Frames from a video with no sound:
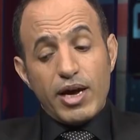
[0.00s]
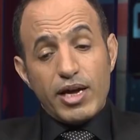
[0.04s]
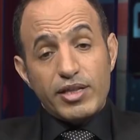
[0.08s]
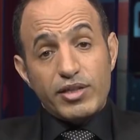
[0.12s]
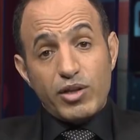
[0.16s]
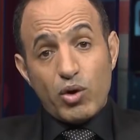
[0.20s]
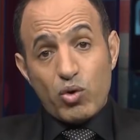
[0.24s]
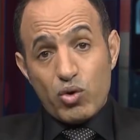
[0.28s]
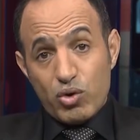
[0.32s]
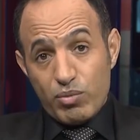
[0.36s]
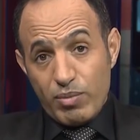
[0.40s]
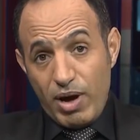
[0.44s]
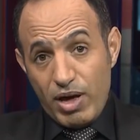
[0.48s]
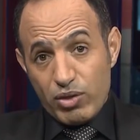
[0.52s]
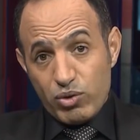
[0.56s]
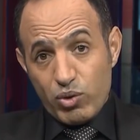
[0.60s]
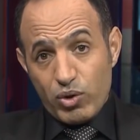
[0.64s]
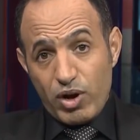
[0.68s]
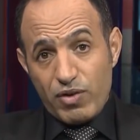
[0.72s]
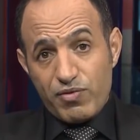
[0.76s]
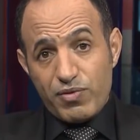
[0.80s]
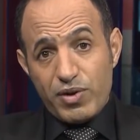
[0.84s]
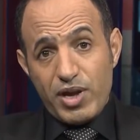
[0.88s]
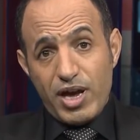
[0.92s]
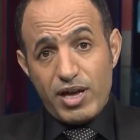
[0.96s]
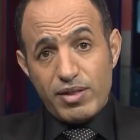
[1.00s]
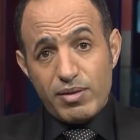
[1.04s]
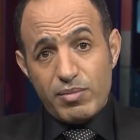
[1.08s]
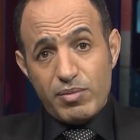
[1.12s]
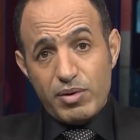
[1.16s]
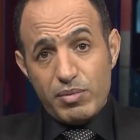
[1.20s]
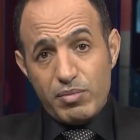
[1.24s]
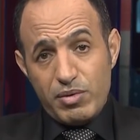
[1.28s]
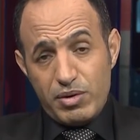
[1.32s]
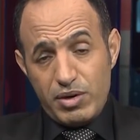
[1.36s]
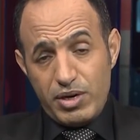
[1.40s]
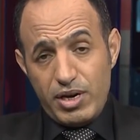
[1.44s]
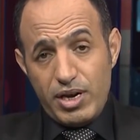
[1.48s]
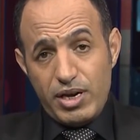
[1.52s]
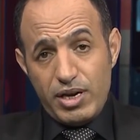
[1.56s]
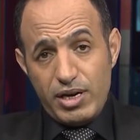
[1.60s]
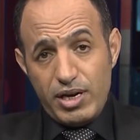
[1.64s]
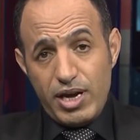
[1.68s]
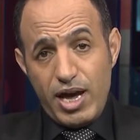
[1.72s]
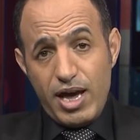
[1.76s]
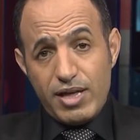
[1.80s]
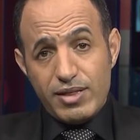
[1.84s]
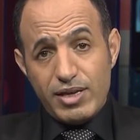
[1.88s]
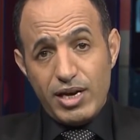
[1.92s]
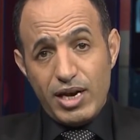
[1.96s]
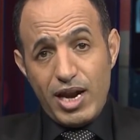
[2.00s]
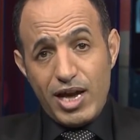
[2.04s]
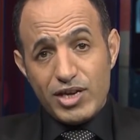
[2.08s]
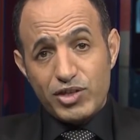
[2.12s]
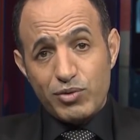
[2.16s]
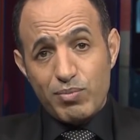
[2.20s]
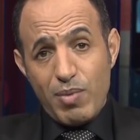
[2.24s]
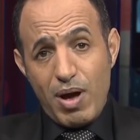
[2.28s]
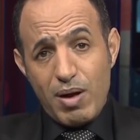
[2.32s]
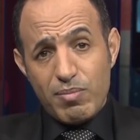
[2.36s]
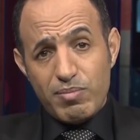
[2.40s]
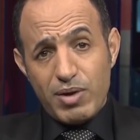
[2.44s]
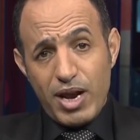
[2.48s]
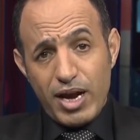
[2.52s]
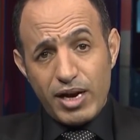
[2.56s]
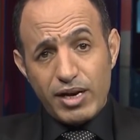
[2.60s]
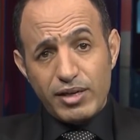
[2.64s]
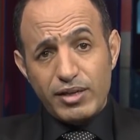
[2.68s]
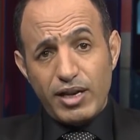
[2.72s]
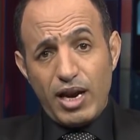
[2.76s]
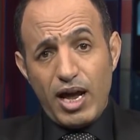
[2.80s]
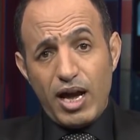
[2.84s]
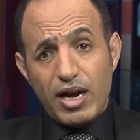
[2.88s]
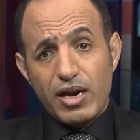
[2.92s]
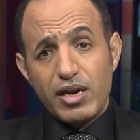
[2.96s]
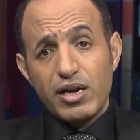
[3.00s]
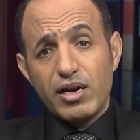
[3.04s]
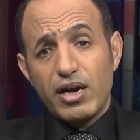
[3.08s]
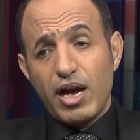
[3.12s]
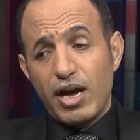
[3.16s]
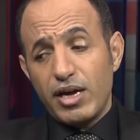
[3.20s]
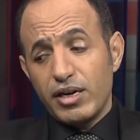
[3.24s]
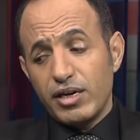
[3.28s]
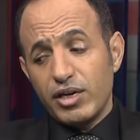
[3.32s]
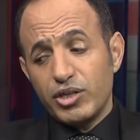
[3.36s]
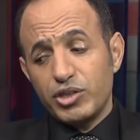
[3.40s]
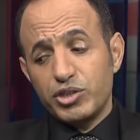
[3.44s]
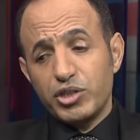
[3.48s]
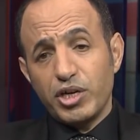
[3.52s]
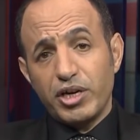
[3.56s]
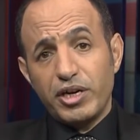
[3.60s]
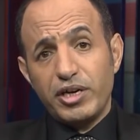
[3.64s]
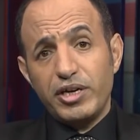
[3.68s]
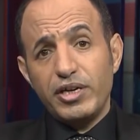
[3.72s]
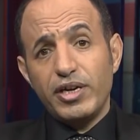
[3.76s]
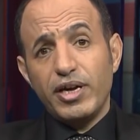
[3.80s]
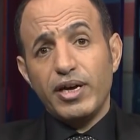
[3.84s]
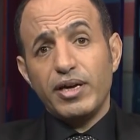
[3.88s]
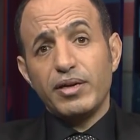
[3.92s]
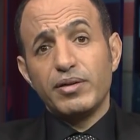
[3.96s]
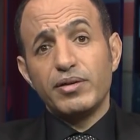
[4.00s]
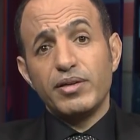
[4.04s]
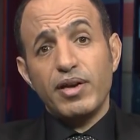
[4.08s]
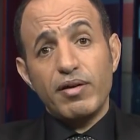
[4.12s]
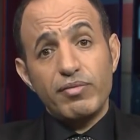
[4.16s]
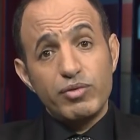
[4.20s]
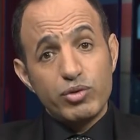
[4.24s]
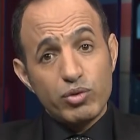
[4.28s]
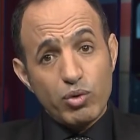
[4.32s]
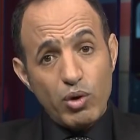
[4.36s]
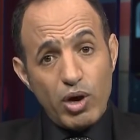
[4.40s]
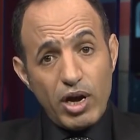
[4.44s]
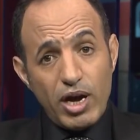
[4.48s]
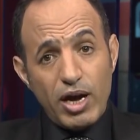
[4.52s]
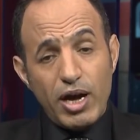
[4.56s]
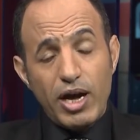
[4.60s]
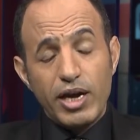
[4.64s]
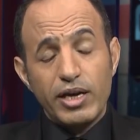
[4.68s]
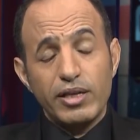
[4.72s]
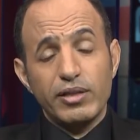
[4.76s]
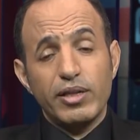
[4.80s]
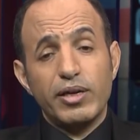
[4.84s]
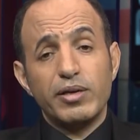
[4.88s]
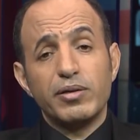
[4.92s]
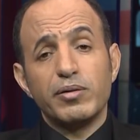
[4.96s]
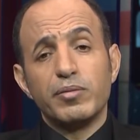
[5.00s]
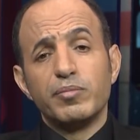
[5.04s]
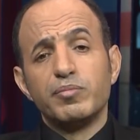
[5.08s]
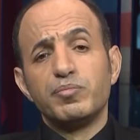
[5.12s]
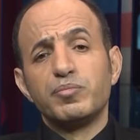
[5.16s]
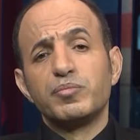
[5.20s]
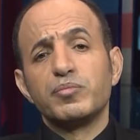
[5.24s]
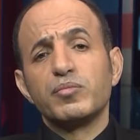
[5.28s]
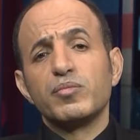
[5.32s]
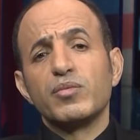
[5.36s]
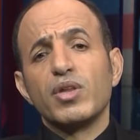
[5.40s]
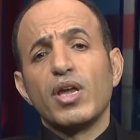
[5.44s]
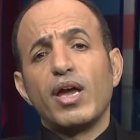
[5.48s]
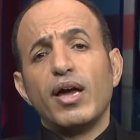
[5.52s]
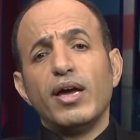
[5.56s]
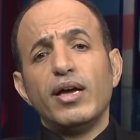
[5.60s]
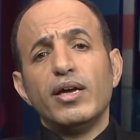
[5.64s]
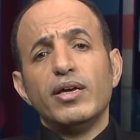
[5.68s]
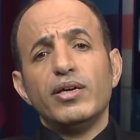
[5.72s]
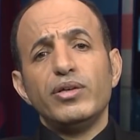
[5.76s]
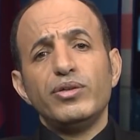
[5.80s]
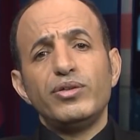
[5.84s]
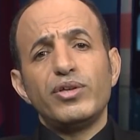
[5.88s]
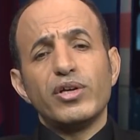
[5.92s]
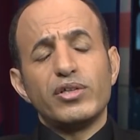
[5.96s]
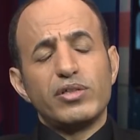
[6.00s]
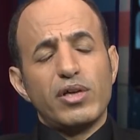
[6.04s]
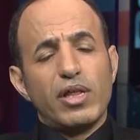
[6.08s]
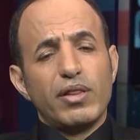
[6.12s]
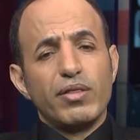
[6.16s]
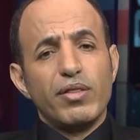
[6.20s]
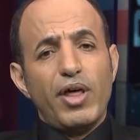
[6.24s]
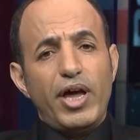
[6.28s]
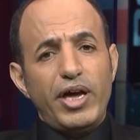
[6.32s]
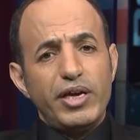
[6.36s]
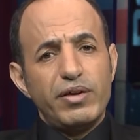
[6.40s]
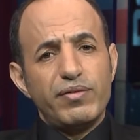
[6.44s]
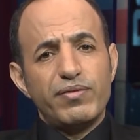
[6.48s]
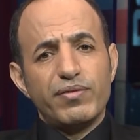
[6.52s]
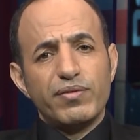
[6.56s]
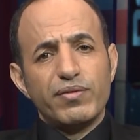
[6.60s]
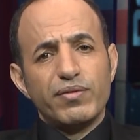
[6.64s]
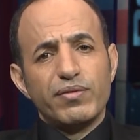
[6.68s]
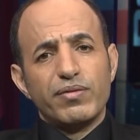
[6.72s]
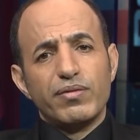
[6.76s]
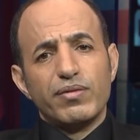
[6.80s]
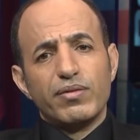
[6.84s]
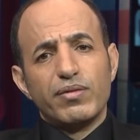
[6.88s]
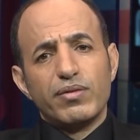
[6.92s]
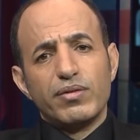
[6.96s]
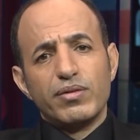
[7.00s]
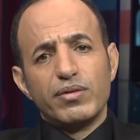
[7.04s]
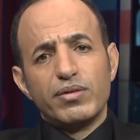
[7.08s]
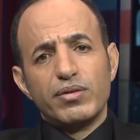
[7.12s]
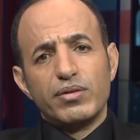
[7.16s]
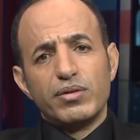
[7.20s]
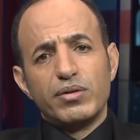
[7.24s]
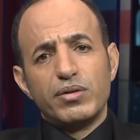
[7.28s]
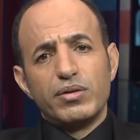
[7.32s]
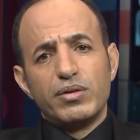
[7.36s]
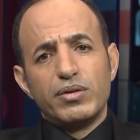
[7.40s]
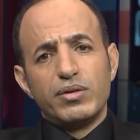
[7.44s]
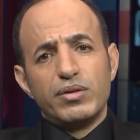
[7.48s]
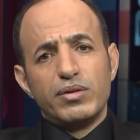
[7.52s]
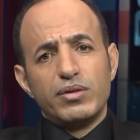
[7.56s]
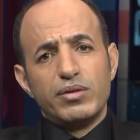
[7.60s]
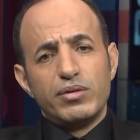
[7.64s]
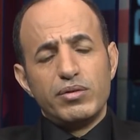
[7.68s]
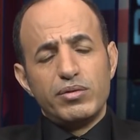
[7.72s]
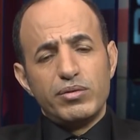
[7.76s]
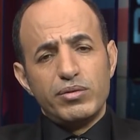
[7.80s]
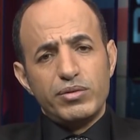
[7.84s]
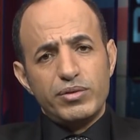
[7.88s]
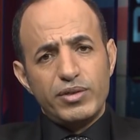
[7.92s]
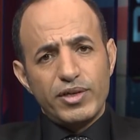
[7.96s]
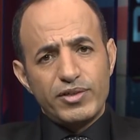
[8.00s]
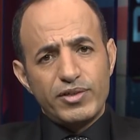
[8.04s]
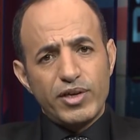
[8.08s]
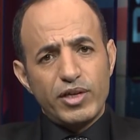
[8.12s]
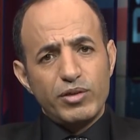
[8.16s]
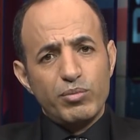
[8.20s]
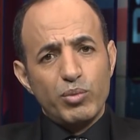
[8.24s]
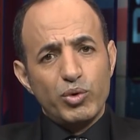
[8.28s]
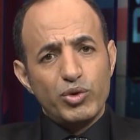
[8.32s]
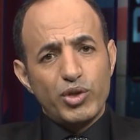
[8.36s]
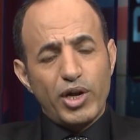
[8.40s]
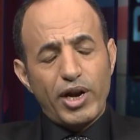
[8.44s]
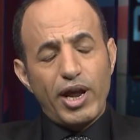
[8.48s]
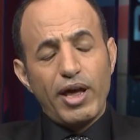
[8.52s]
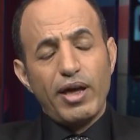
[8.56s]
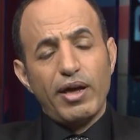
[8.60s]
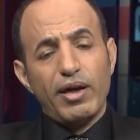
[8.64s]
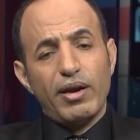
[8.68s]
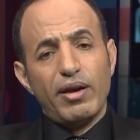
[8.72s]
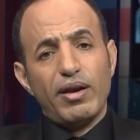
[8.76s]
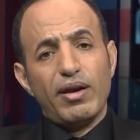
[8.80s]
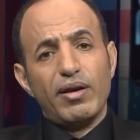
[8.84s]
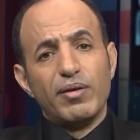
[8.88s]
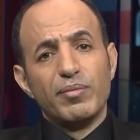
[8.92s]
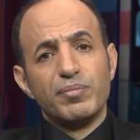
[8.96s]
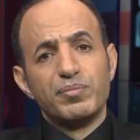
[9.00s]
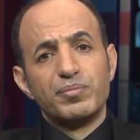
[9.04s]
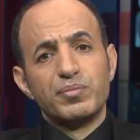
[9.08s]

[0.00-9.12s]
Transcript: قد تكون معذورة في هذا لهذه الأسباب لكن الحقيقة أن الشرعية نفسها أيضا جسد ضعيف جسد مترهل